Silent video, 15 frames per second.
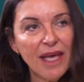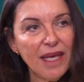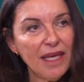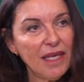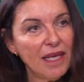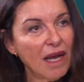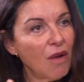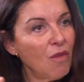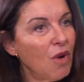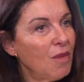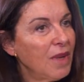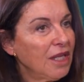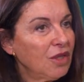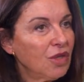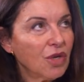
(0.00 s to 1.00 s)
Y llega un
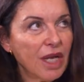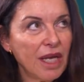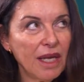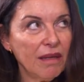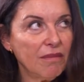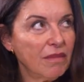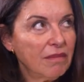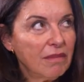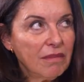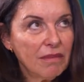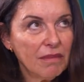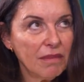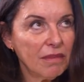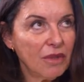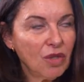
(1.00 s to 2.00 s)
momento que,
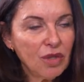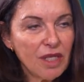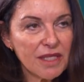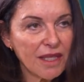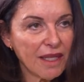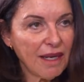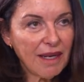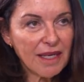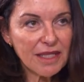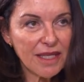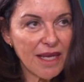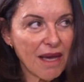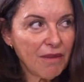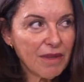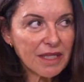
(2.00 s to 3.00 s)
mm, ¿dónde están las
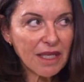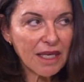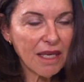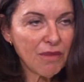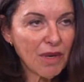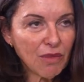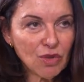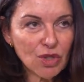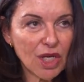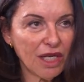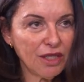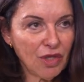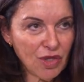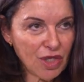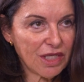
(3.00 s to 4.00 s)
llaves que iba
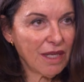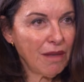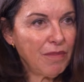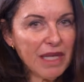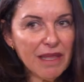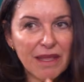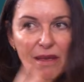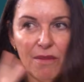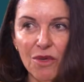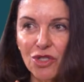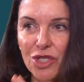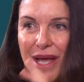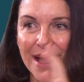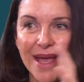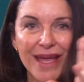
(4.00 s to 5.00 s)
buscando desde el principio? O
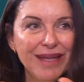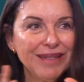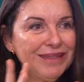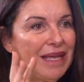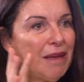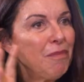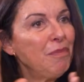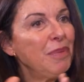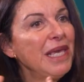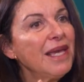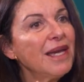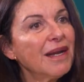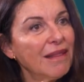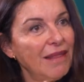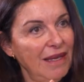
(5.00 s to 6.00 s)
sea, te
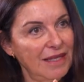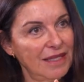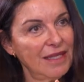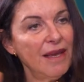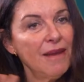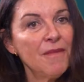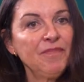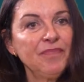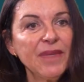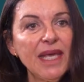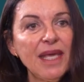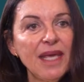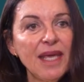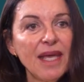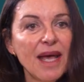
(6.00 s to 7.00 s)
pierdes
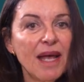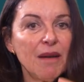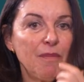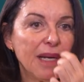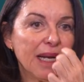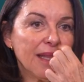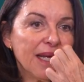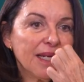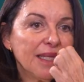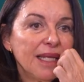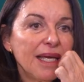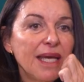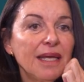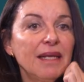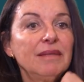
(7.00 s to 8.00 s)
y al
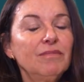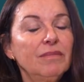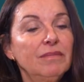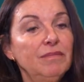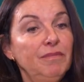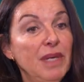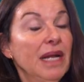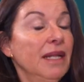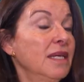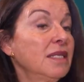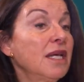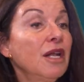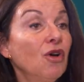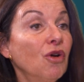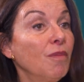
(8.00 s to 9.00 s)
perderte mm,
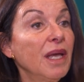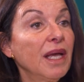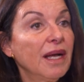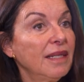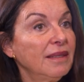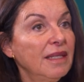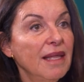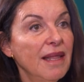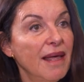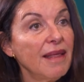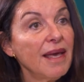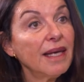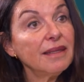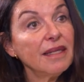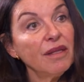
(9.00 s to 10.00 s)
pierdes enorme cantidad
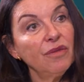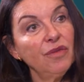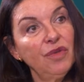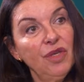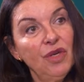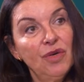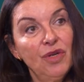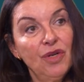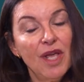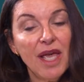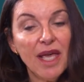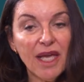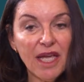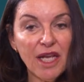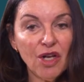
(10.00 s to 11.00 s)
de atención
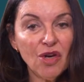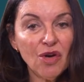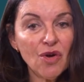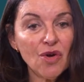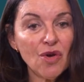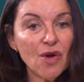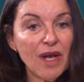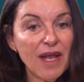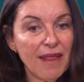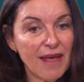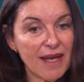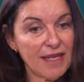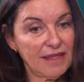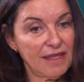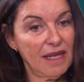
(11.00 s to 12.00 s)
y no le
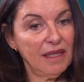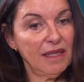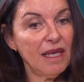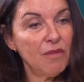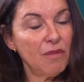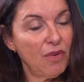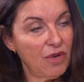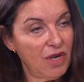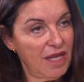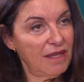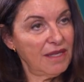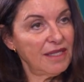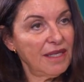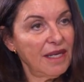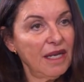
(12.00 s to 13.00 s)
das el tiempo
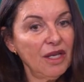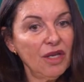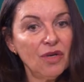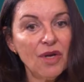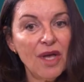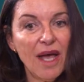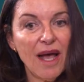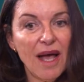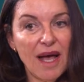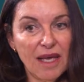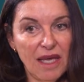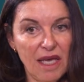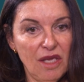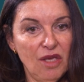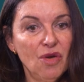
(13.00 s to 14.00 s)
necesario a
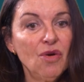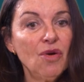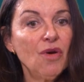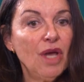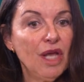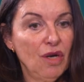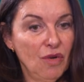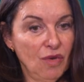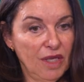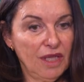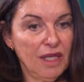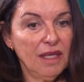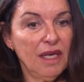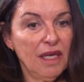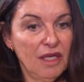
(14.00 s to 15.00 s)
aquello en lo que
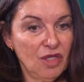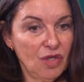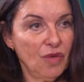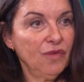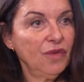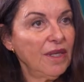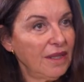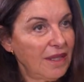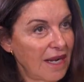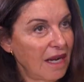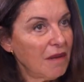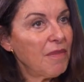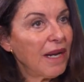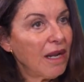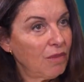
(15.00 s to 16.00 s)
te quieres
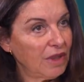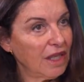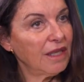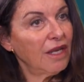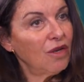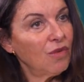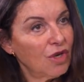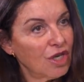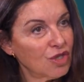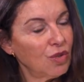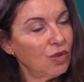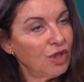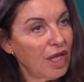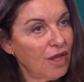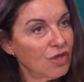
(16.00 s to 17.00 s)
concentrar para obtener un
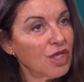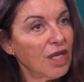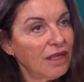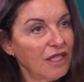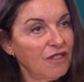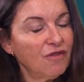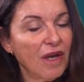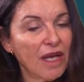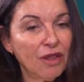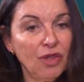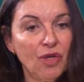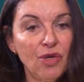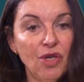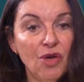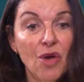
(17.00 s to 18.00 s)
resultado
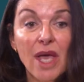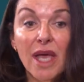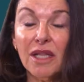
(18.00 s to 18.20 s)
satisfactorio.